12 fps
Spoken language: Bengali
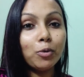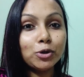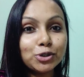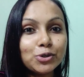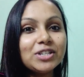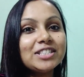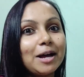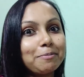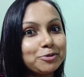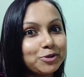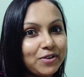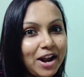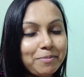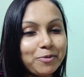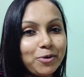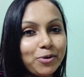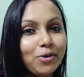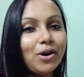অবশ্যই সাবস্ক্রাইব
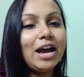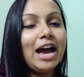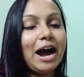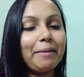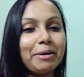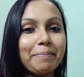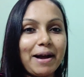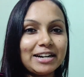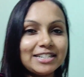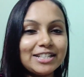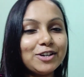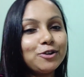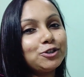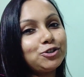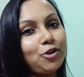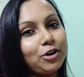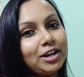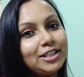করো আমার পাশে থেকো
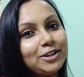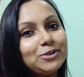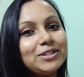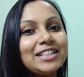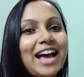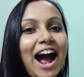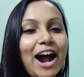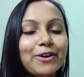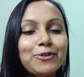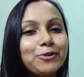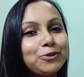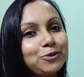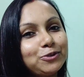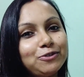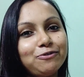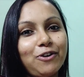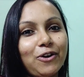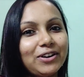সঙ্গে থেকো যাতে আরও নতুন
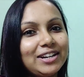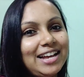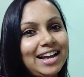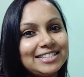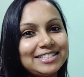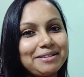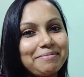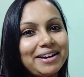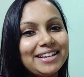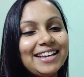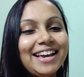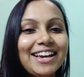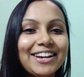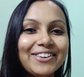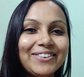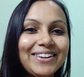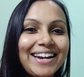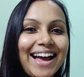নতুন ব্লগ নিয়ে আসতে পারি
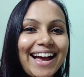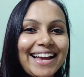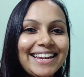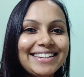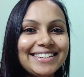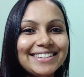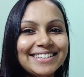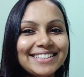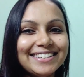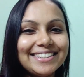গুড নাইট